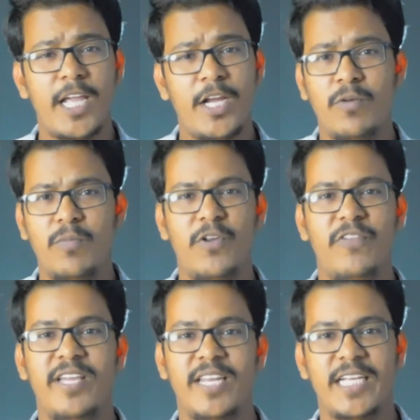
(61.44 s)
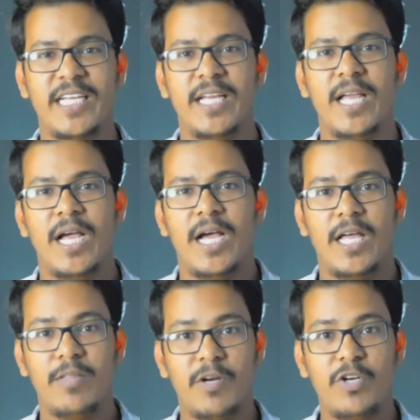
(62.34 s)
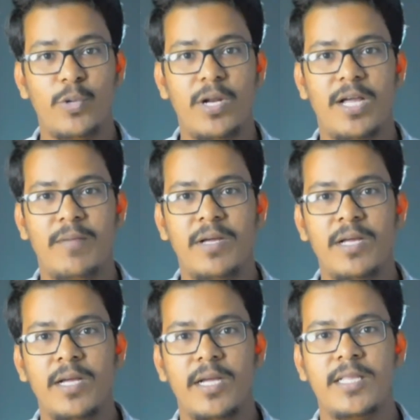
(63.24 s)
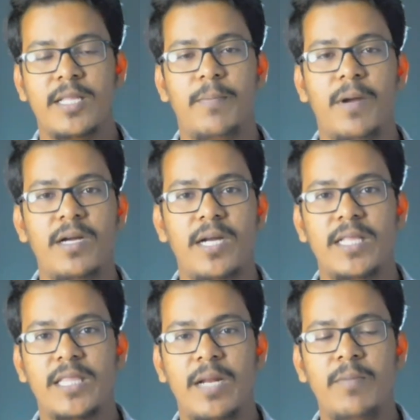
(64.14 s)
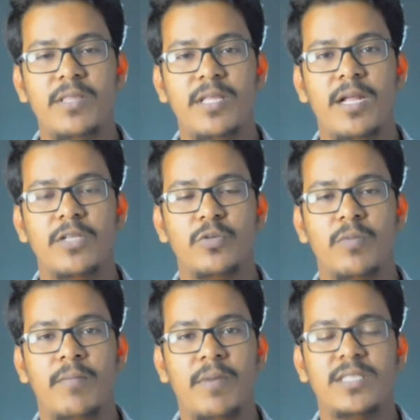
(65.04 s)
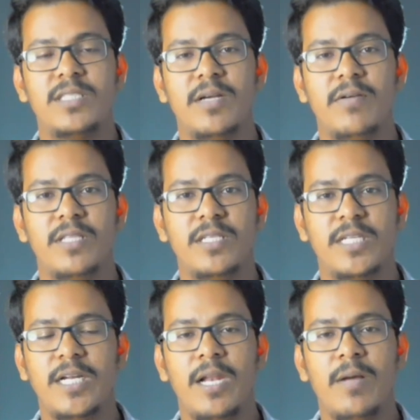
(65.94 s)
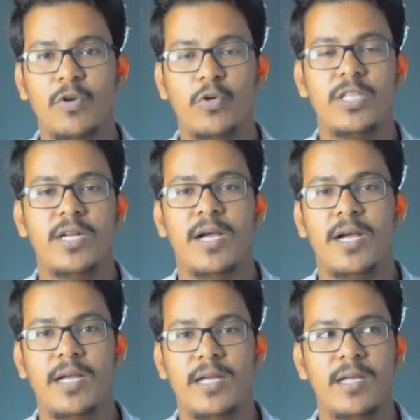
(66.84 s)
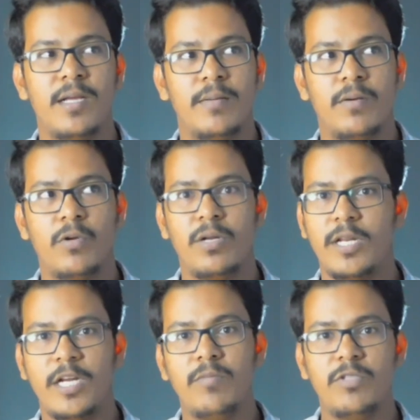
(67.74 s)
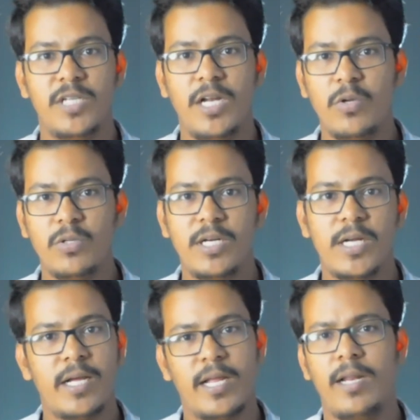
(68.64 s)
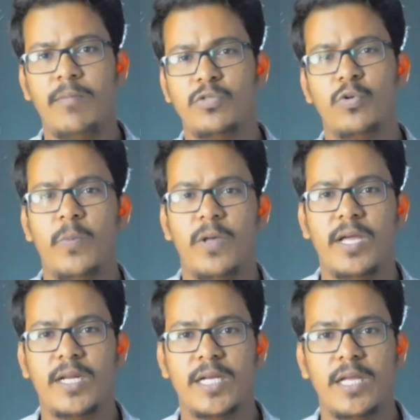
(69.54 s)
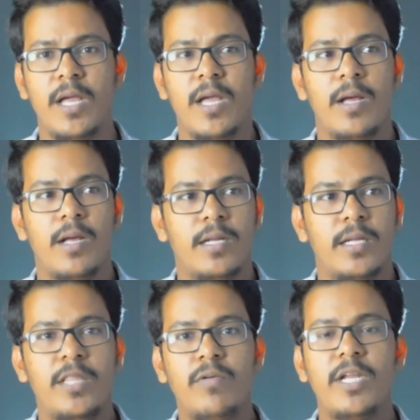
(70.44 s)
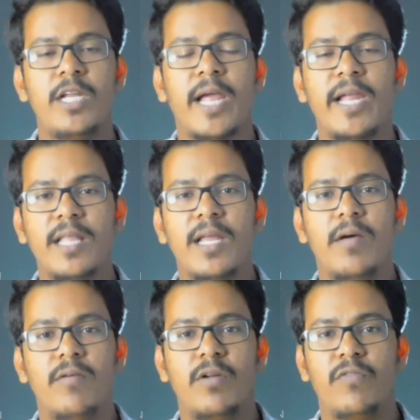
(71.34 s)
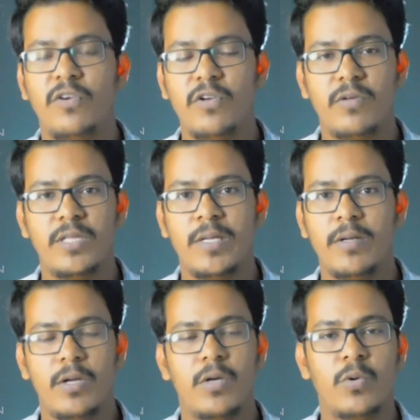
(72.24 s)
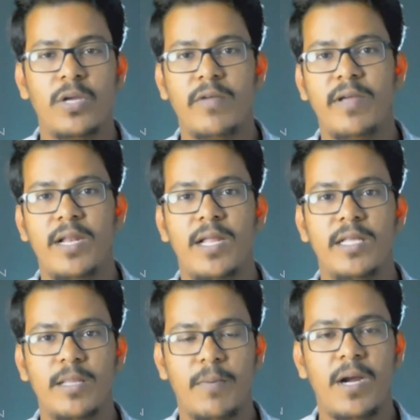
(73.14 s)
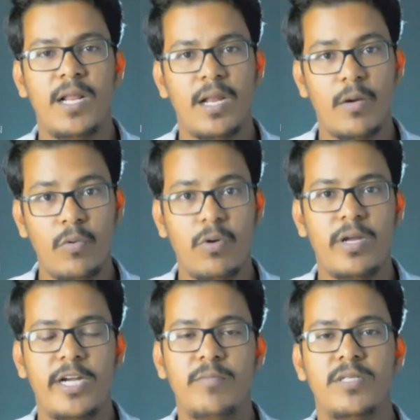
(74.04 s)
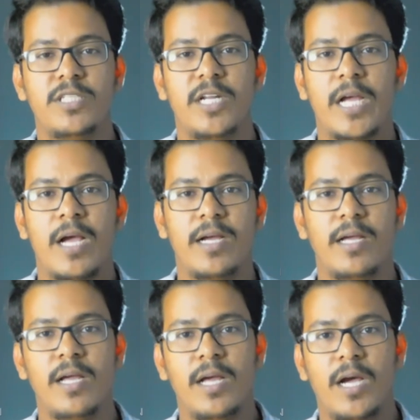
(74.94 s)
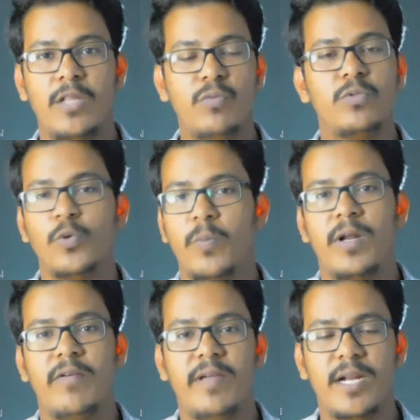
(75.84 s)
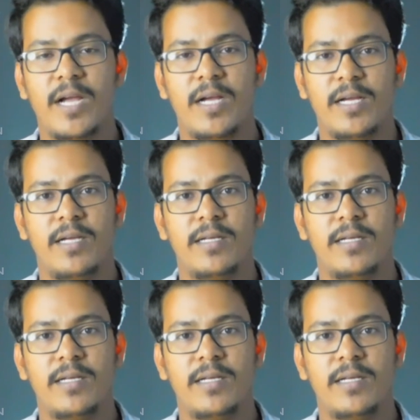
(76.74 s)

கேட்கணும் போலவே இருக்கு அது மட்டும் இல்லாமல் இந்த பாட்டில் தளபதிலாம் சும்மா மாசா வந்து எல்லாம் கொடுத்துருக்காங்க ஒரு ரெண்டு மூணு ஸ்டெல்லு கொடுத்துருக்காங்க எல்லாமே சூப்பராக இருக்குது இது வரைக்கும் நயன்தாரா அவர்கள் ஃபோட்டோ வந்து கொடுக்கவே இல்லை இந்த பாடலில் அவங்களும் இடம் பிடிச்சிருக்காங்க அதுவும் சூப்பராகவே இருக்காங்க